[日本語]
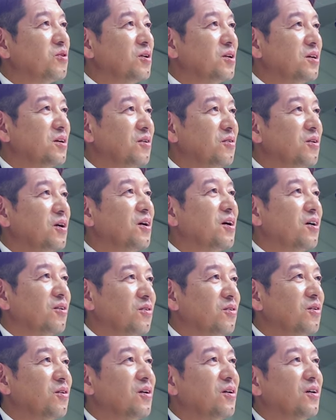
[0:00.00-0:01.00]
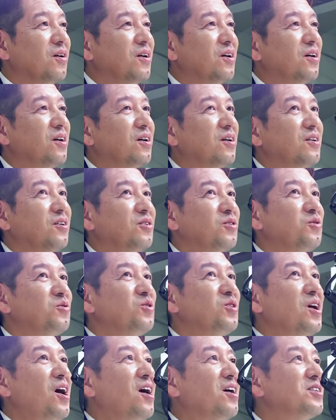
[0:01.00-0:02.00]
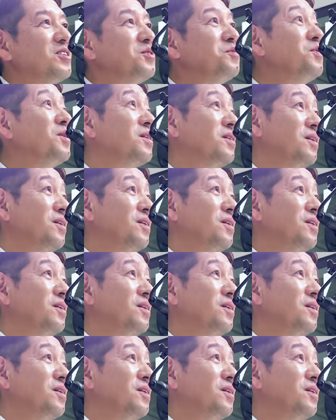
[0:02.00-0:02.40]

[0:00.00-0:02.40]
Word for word: てきてくれんかというふうに初め